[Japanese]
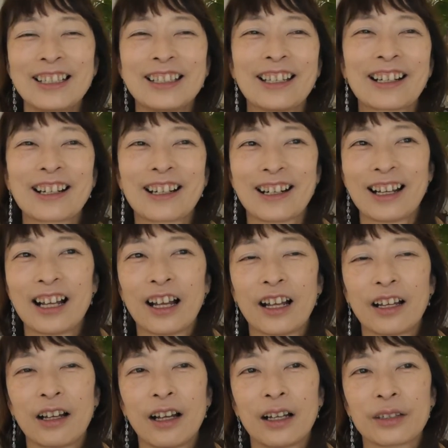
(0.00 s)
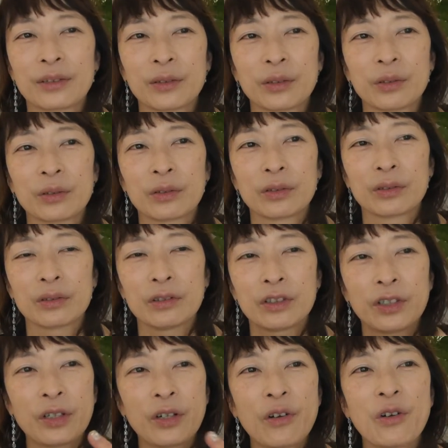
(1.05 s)
だからあの
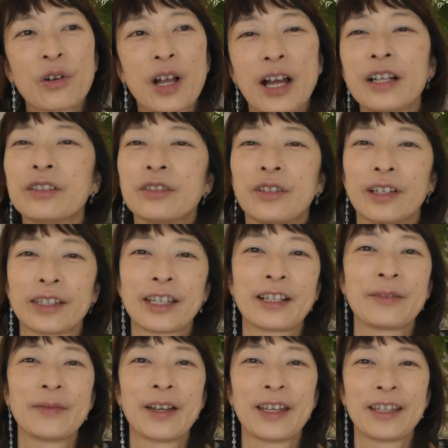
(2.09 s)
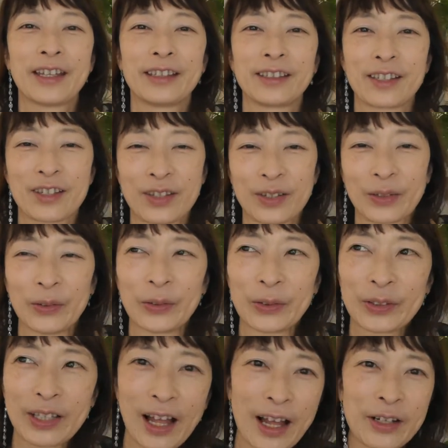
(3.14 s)
苦労があるのは当たり前なんですよ
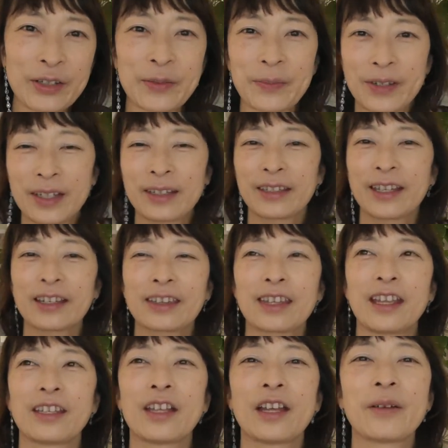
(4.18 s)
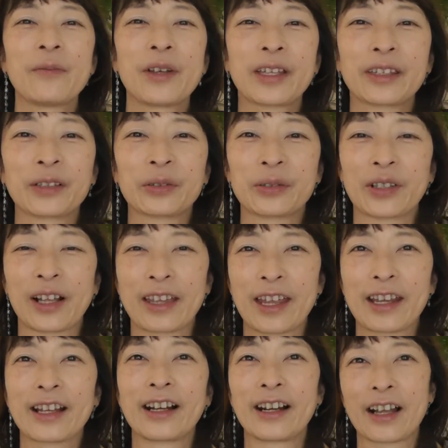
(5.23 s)
ある意味だって誰もやったことが
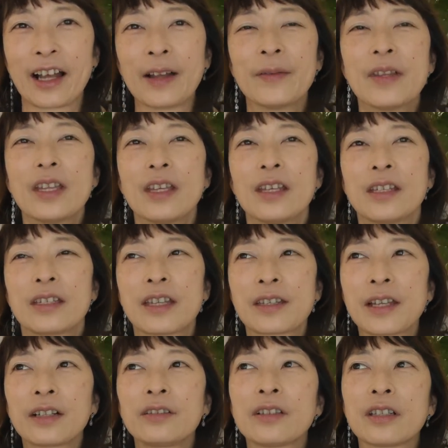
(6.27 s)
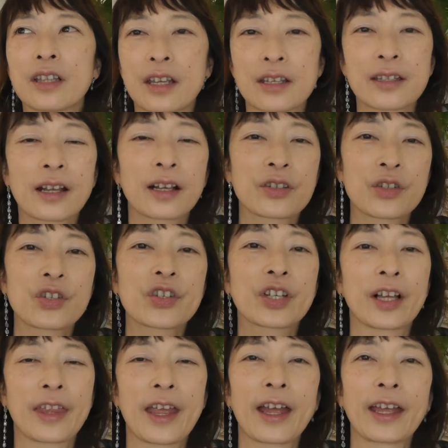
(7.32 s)
ないから手探りで探すし
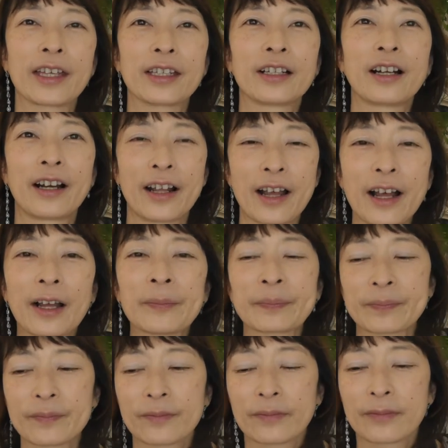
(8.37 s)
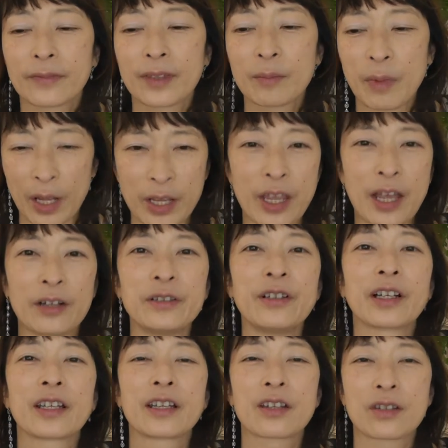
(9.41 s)
かないからまあやる
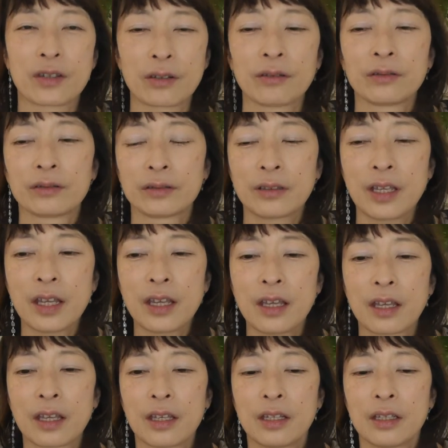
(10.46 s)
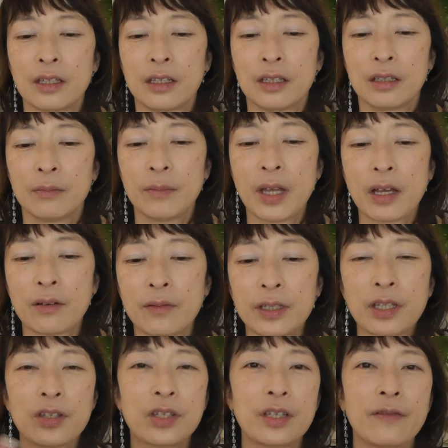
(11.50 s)
わけですよでまあ
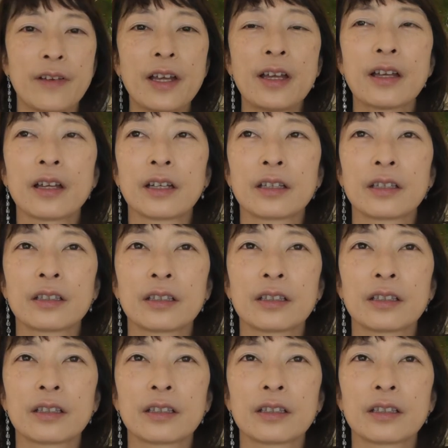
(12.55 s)
私は